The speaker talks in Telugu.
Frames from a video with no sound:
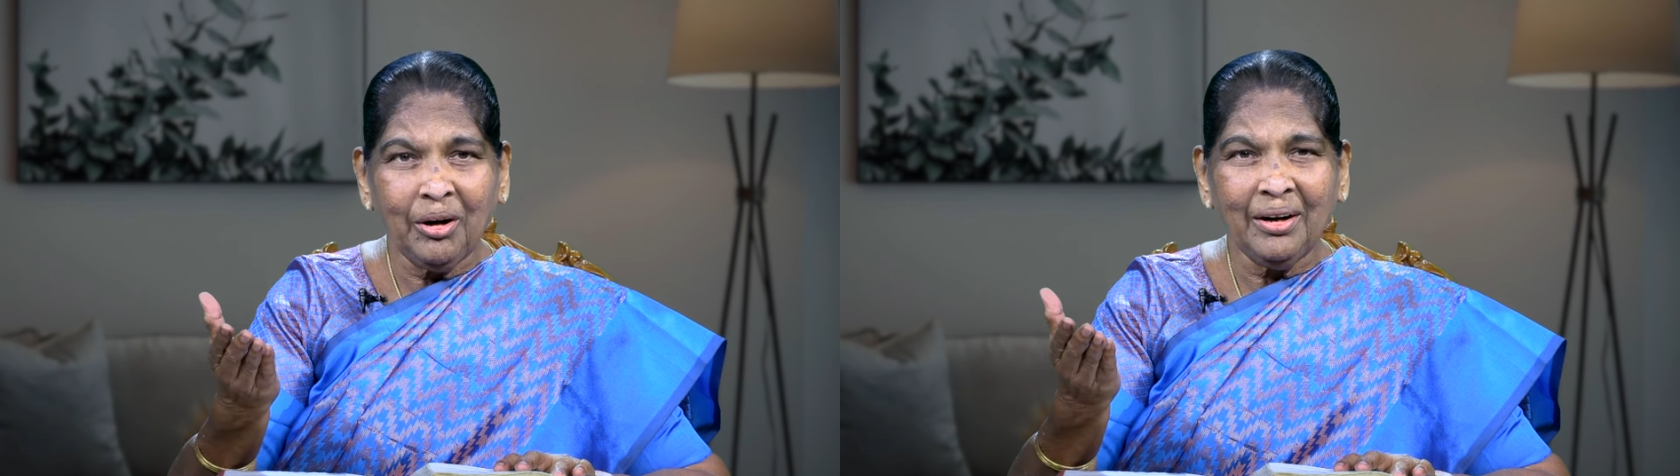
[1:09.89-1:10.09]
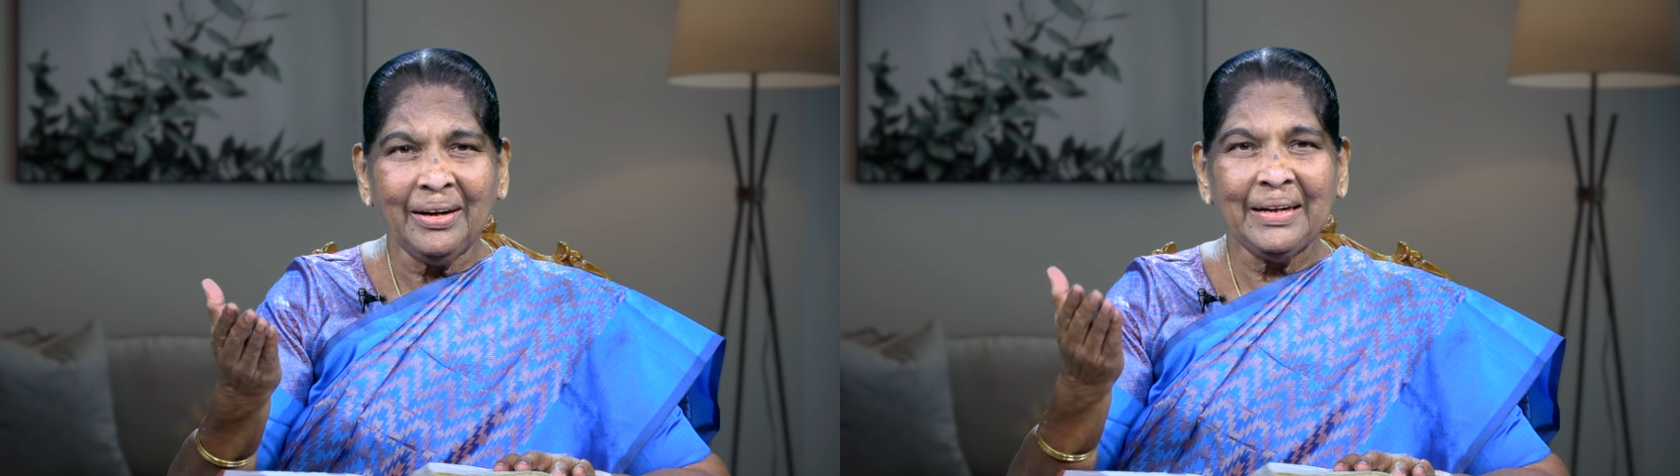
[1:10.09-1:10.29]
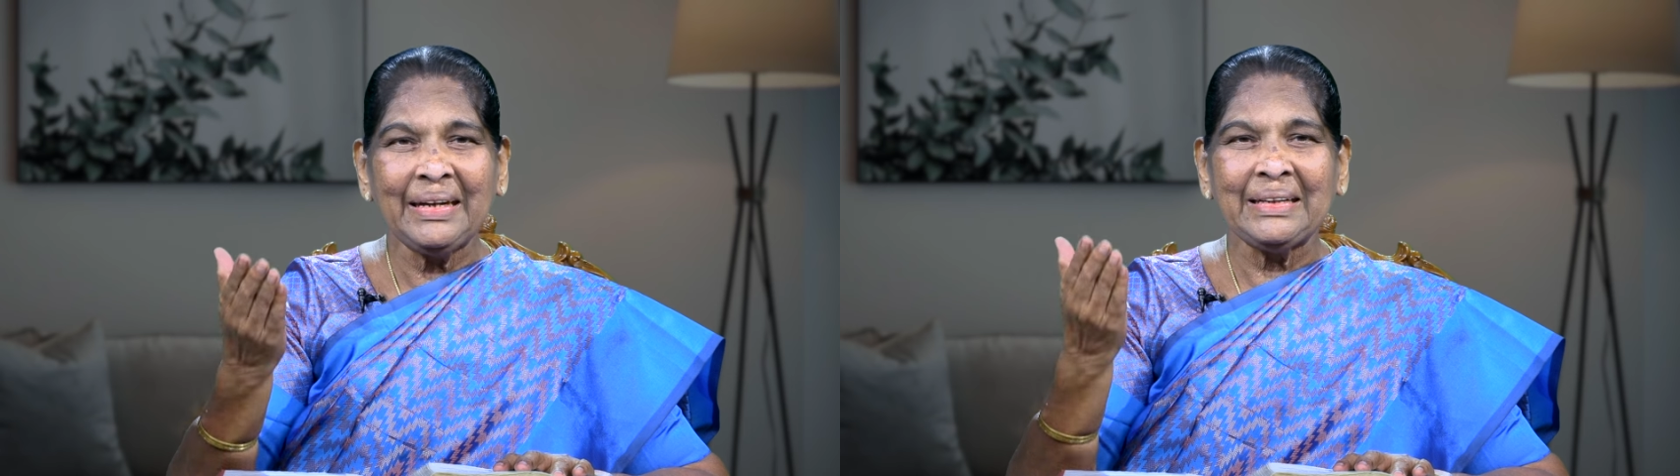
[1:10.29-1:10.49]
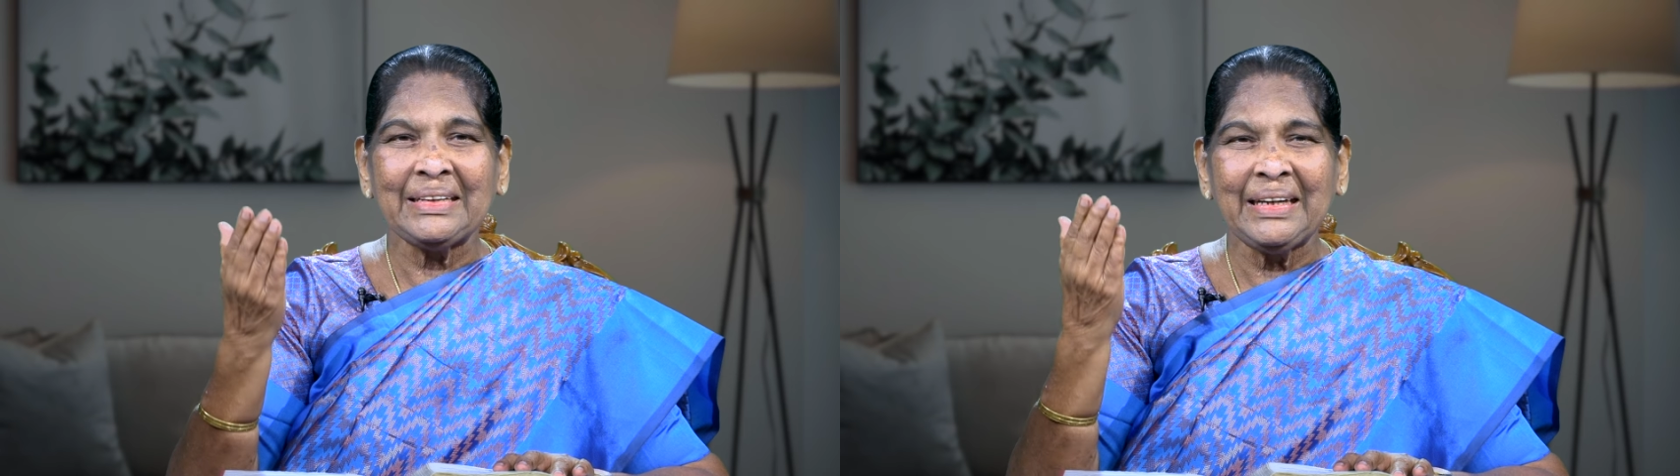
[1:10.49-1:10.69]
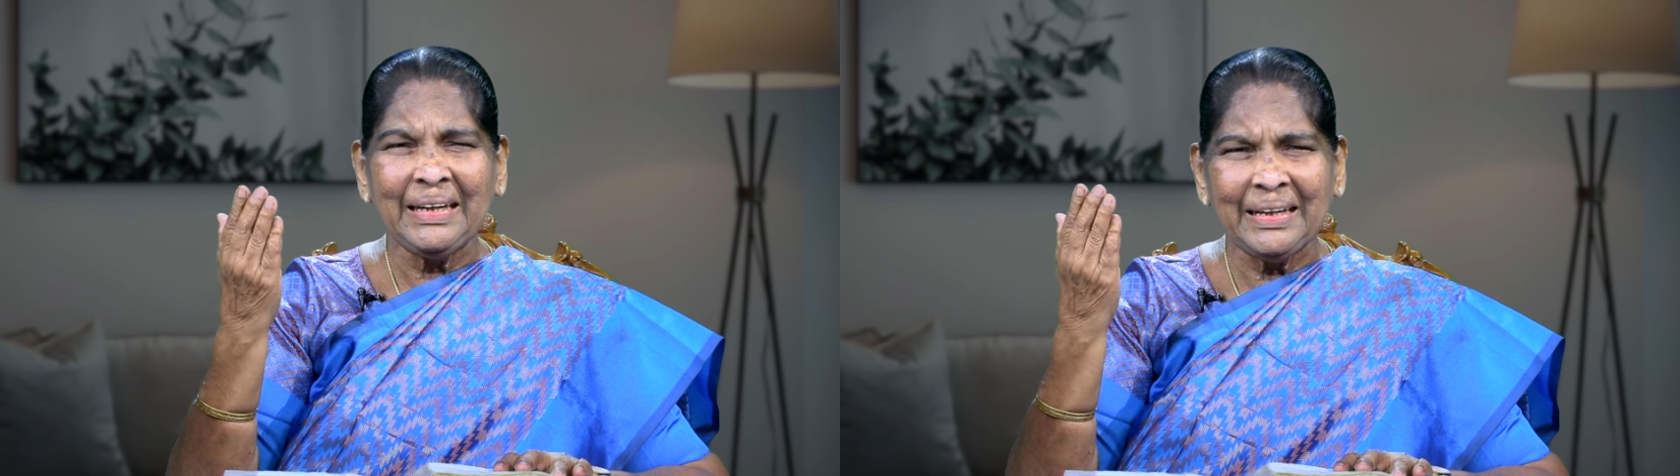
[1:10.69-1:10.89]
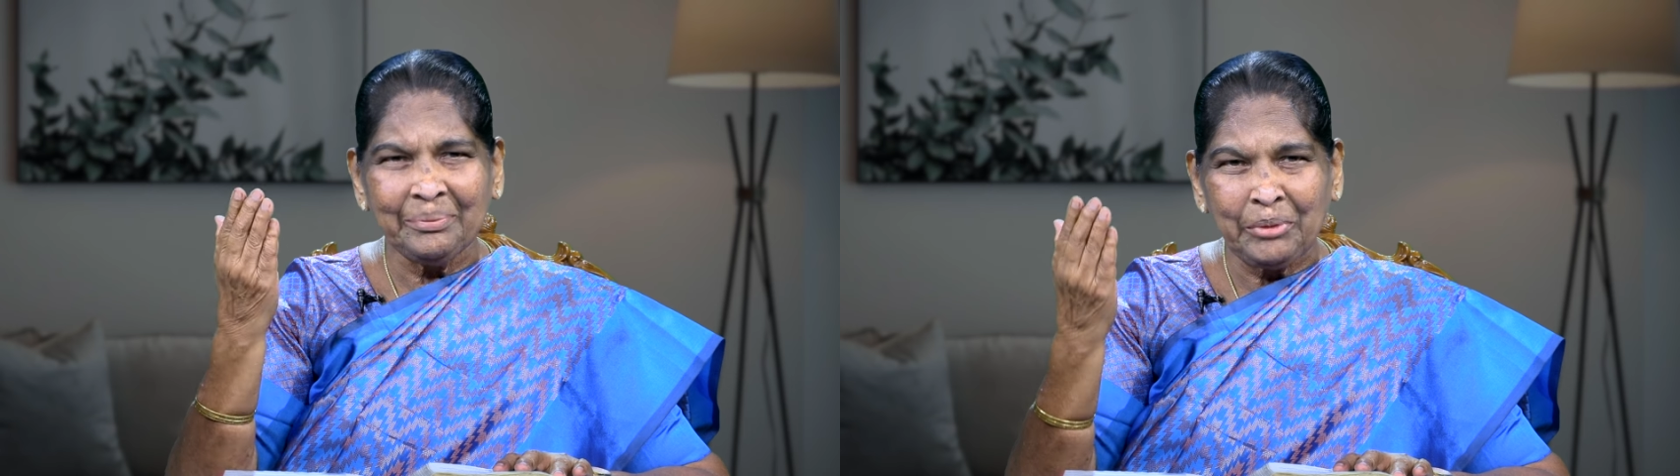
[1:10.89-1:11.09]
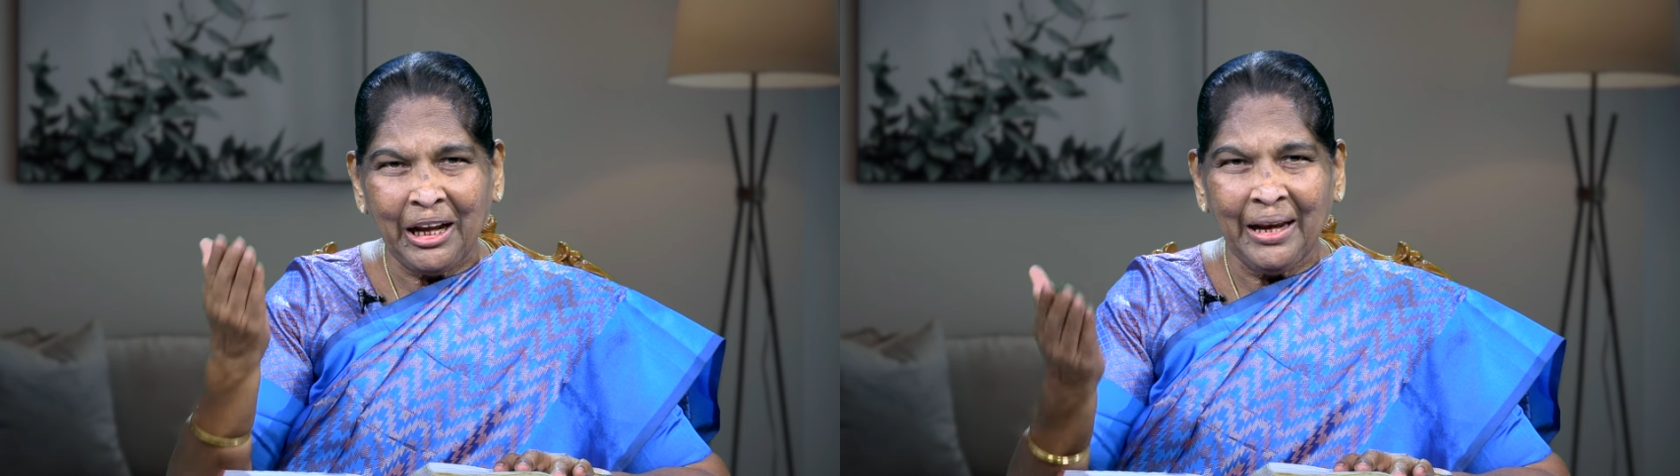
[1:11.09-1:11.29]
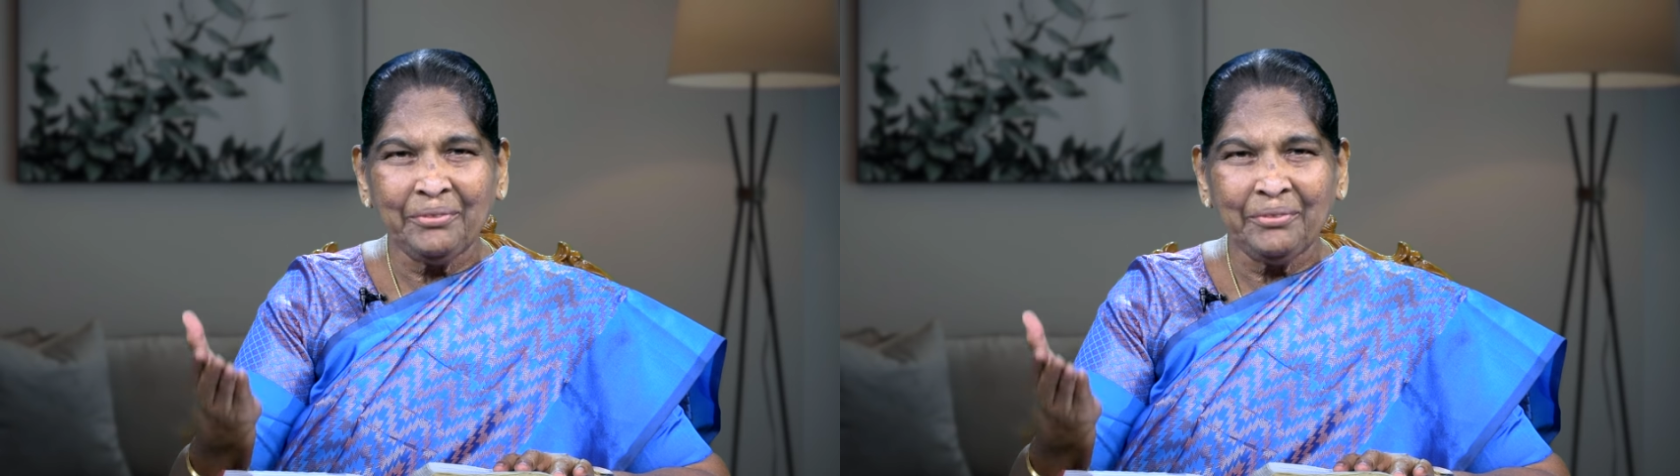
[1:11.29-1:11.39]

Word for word: మార్నింగ్ సీక్ ఇన్ ద